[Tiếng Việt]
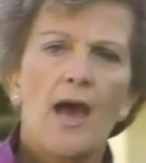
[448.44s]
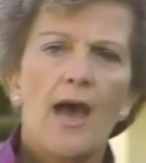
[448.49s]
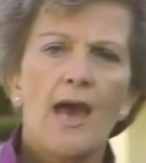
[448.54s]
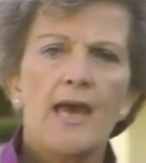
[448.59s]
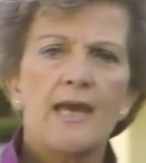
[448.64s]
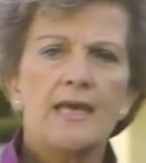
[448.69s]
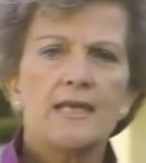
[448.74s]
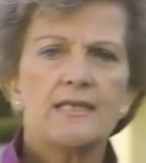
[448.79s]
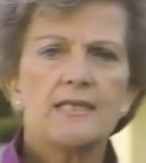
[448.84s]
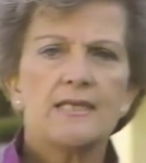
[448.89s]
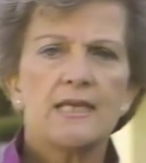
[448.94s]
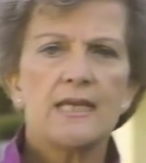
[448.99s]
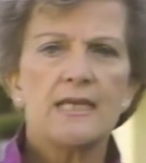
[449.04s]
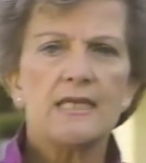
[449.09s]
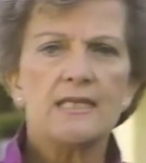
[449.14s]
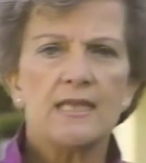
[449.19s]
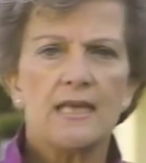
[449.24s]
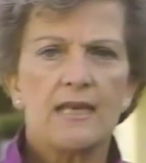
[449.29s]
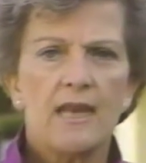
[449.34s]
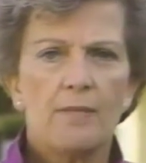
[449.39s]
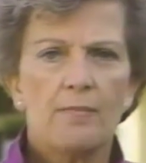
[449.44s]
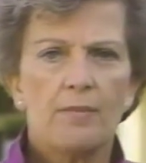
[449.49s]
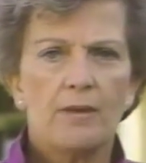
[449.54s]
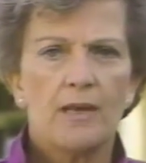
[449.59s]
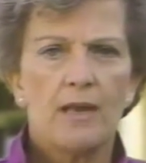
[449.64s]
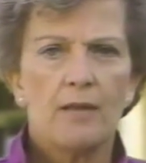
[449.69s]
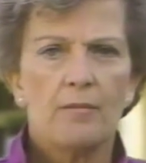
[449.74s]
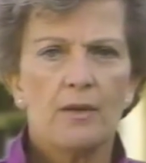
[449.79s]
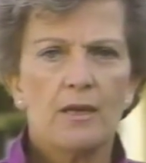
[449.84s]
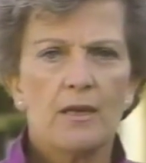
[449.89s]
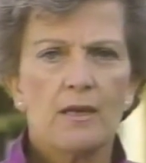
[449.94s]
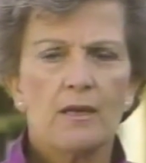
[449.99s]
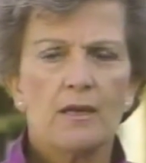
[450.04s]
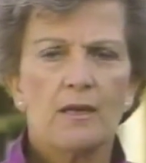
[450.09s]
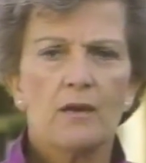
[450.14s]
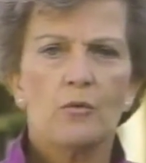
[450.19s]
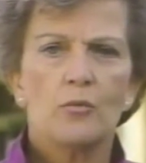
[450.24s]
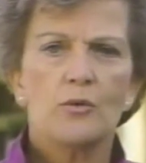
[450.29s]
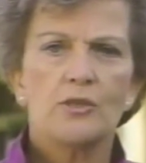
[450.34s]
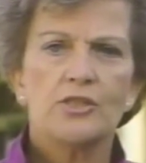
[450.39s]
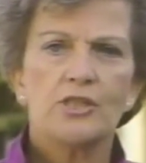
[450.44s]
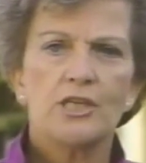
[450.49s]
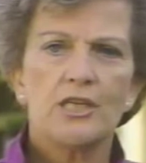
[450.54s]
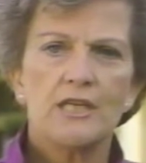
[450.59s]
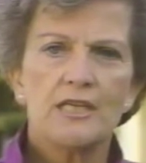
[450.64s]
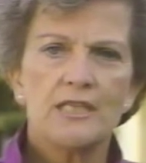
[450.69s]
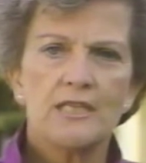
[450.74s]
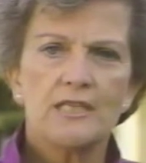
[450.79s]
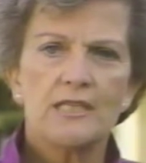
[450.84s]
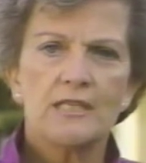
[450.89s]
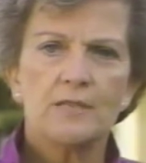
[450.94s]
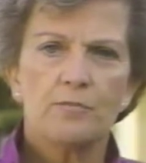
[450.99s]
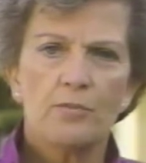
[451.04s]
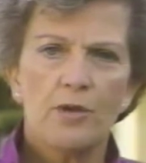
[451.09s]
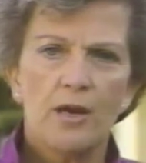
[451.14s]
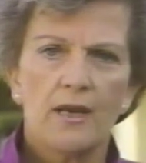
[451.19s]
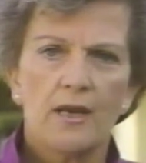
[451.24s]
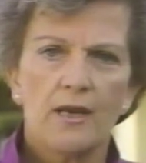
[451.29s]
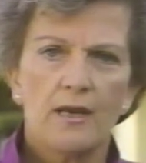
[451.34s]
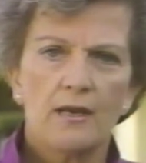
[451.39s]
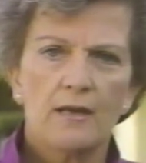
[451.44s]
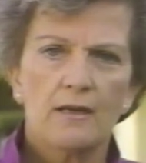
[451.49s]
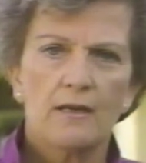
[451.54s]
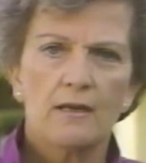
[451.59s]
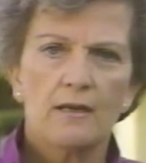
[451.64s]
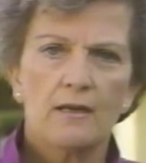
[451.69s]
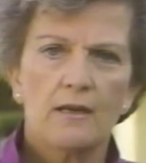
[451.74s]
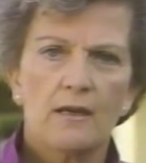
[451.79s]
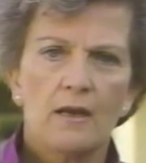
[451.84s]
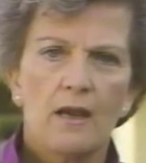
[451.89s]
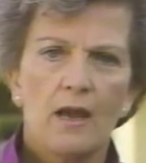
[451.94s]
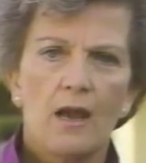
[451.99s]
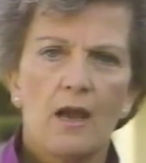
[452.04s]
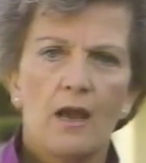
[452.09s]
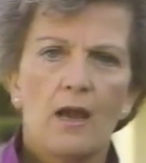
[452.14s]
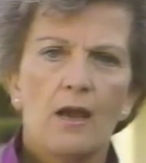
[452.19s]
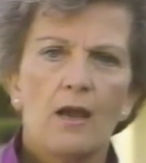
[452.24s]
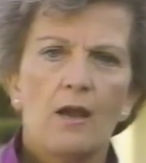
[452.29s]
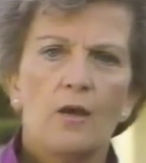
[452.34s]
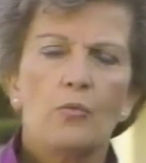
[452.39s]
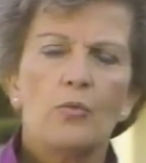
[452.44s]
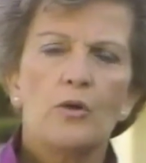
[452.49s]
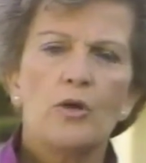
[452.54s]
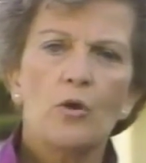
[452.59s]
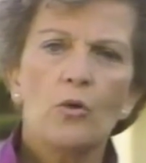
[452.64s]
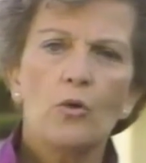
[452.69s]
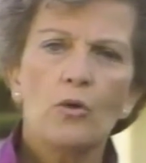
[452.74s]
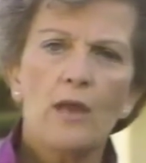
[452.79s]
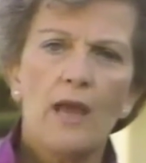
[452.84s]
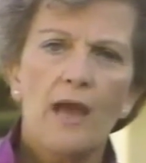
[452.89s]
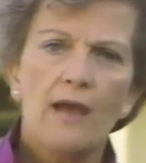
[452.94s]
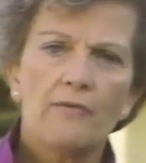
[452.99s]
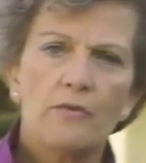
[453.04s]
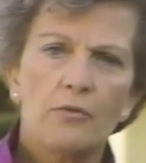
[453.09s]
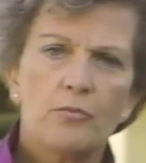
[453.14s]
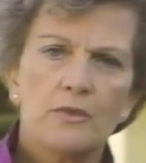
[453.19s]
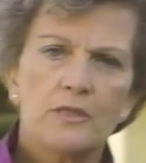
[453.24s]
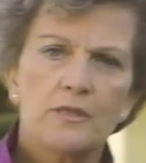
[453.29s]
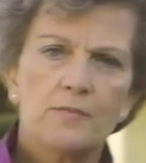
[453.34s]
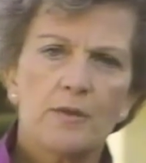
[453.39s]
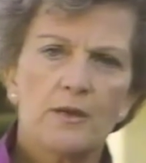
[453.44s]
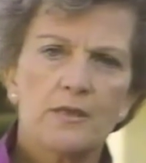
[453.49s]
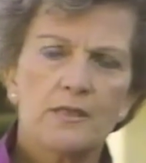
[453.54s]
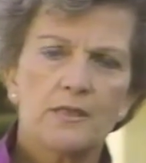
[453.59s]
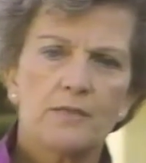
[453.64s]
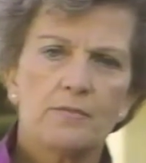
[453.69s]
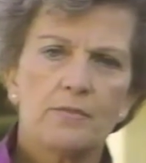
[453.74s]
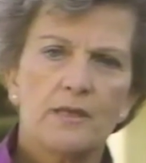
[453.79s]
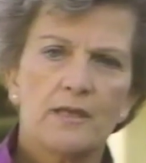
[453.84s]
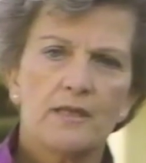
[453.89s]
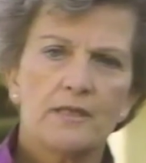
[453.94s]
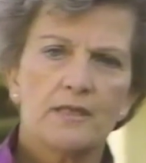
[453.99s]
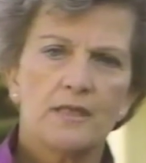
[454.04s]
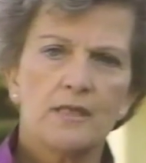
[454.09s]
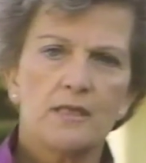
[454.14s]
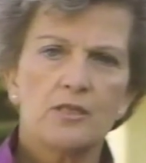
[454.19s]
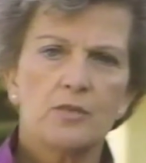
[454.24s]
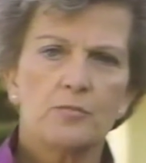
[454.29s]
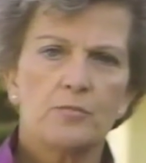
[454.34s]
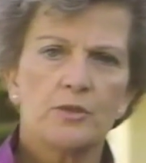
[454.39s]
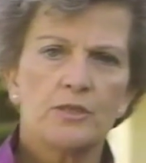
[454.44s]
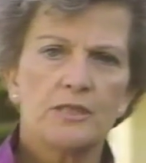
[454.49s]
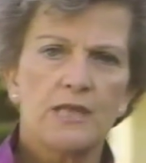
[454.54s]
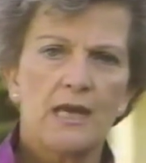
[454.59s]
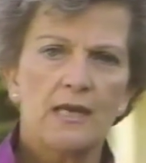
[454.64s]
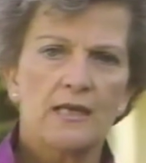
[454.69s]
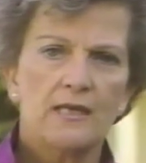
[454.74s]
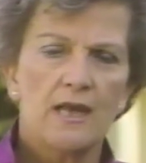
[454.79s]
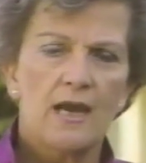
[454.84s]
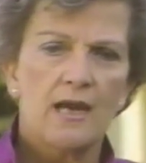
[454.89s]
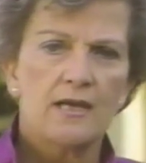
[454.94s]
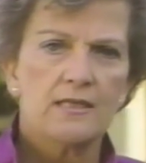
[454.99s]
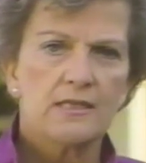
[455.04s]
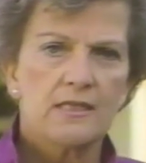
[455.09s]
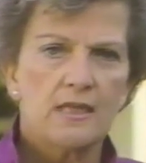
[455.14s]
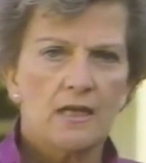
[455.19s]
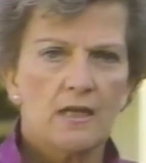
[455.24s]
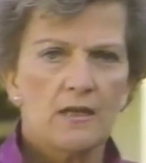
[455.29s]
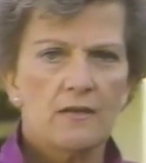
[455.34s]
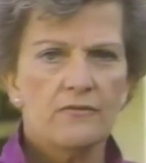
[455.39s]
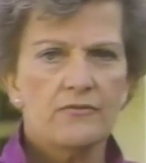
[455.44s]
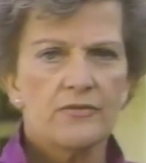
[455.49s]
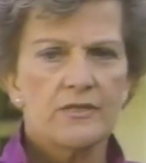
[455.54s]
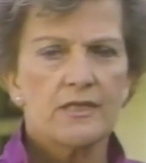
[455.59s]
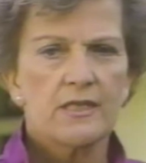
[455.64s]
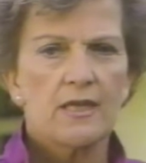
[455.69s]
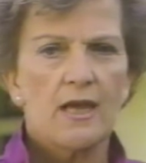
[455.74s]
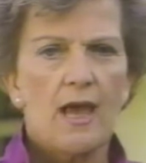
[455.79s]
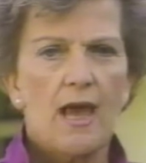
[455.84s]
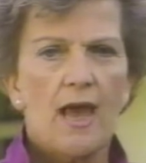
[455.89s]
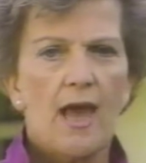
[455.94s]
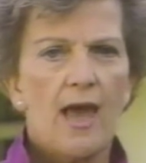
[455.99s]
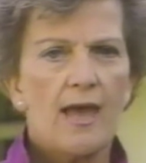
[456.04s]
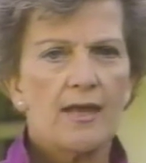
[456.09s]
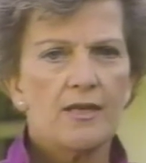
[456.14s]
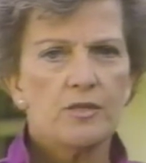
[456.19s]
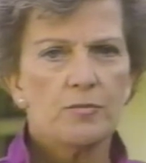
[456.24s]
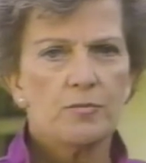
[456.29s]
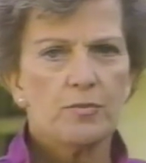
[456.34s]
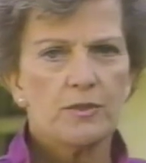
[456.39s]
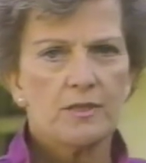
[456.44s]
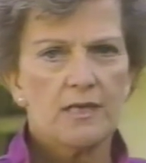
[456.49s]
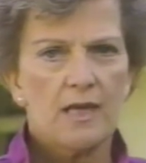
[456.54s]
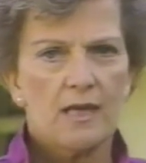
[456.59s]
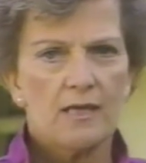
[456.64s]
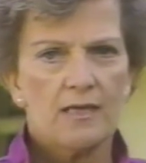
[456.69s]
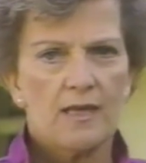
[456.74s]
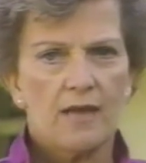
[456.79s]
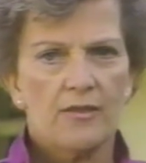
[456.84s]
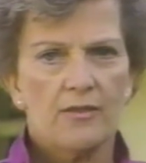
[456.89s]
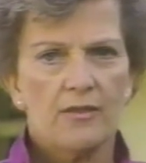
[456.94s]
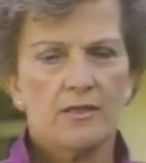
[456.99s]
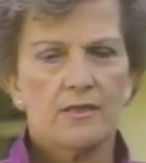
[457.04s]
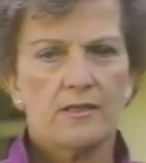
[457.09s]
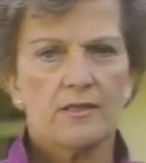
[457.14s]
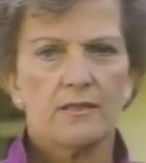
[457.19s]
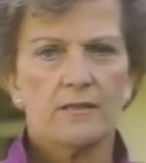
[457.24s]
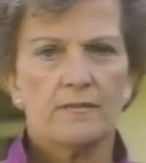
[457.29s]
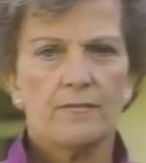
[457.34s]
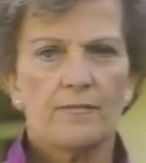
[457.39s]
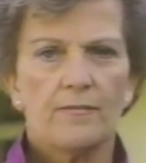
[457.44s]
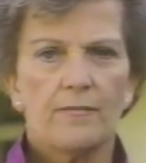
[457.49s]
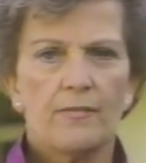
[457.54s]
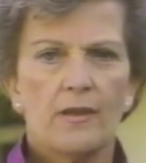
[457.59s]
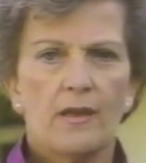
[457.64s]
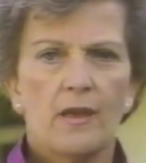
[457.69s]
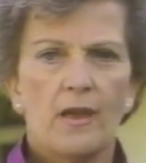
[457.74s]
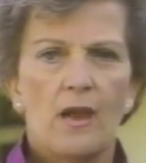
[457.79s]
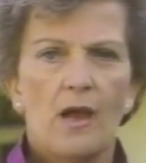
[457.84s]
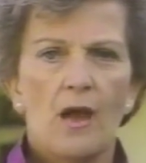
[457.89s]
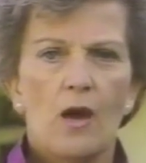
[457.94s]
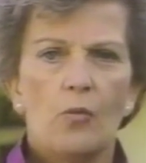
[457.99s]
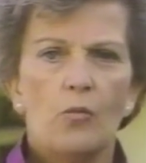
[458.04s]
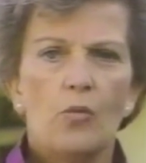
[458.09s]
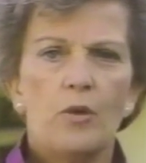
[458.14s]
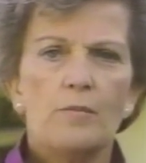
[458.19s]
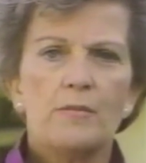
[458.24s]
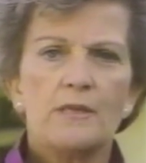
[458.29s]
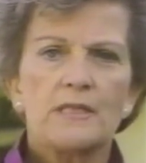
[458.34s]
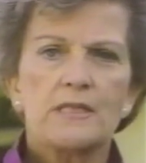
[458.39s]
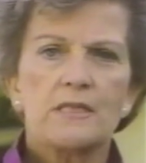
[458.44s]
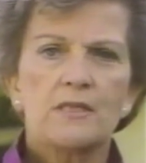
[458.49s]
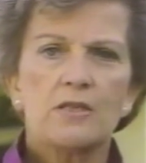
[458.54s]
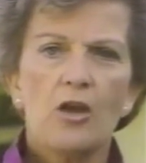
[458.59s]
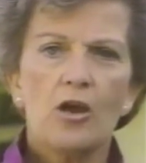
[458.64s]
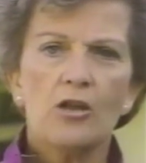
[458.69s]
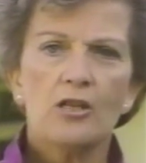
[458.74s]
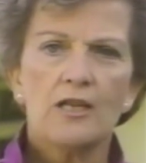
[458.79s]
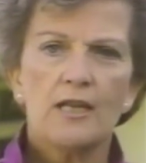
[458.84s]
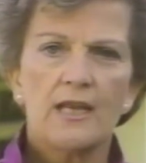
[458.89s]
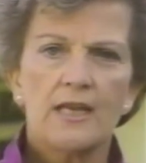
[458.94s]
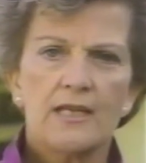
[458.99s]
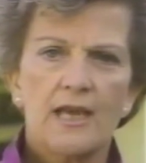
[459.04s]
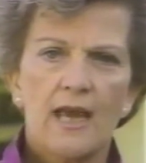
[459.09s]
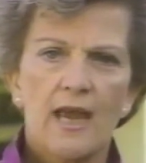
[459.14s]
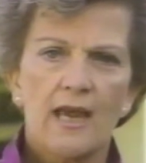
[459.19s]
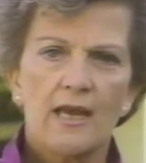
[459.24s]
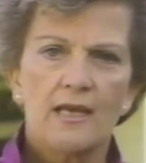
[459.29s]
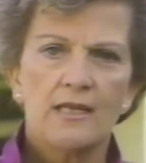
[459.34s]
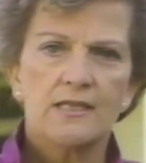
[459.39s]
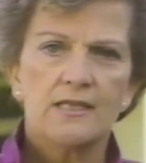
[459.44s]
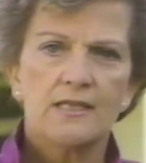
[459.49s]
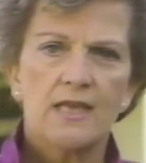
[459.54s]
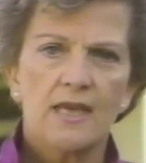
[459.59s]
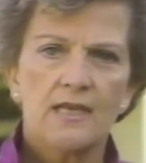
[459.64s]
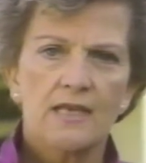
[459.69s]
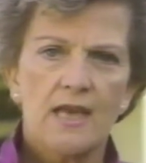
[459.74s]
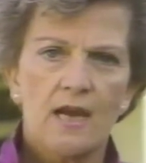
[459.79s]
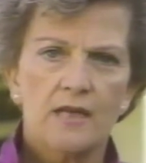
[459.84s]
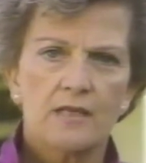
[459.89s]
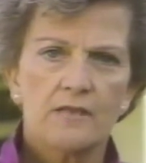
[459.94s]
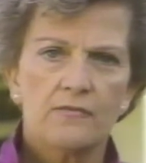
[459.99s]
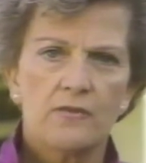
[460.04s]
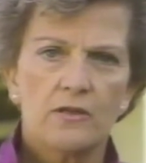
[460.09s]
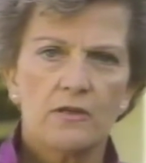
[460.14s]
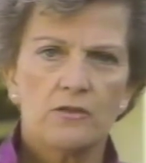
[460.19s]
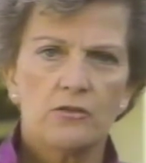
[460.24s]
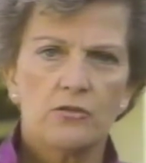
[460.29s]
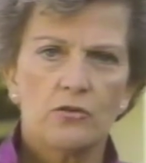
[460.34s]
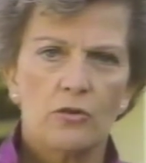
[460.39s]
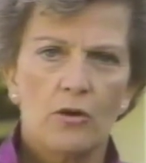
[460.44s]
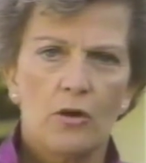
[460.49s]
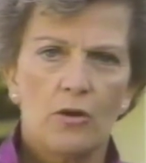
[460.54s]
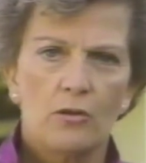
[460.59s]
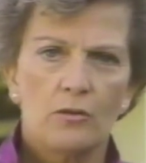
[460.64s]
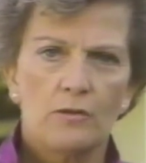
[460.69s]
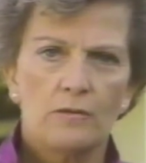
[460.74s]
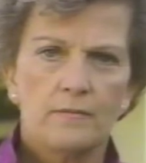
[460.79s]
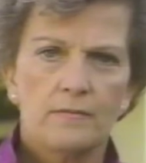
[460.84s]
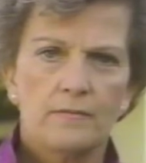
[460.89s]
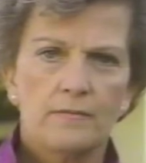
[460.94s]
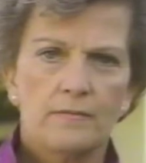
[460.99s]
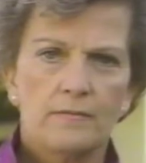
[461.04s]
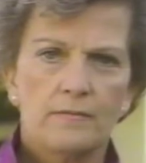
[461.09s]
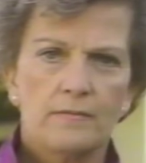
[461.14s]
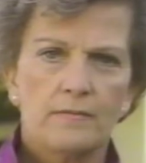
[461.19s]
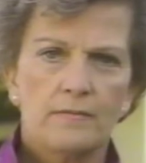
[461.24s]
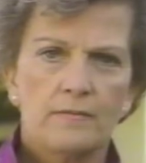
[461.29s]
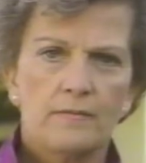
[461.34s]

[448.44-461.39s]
Xem thế thì liệt kháng rõ ràng là một bệnh dịch đang lan tràn trong xã hội loài người. Mỗi người chúng ta đều có bổn phận bảo vệ chính mình và bảo vệ người khác. Ta không thể để cho bệnh liệt kháng mang thảm họa quá lớn cho đời.